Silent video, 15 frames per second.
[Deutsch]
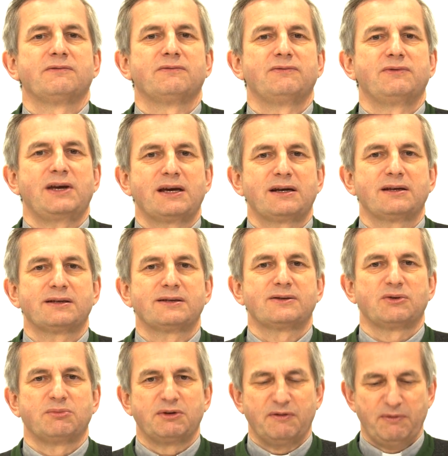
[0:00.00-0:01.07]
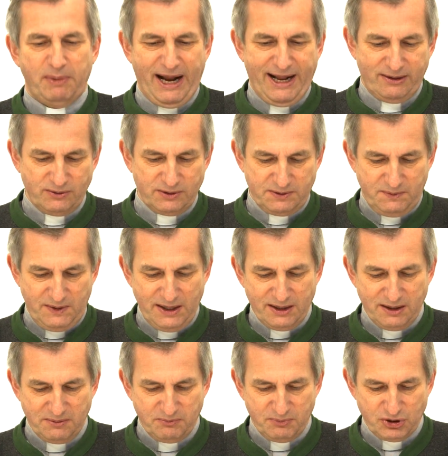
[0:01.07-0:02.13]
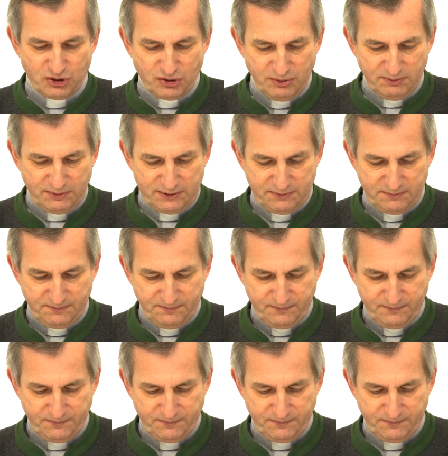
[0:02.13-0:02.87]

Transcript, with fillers: wer jetzt über die Verbreitungswege bestimmt.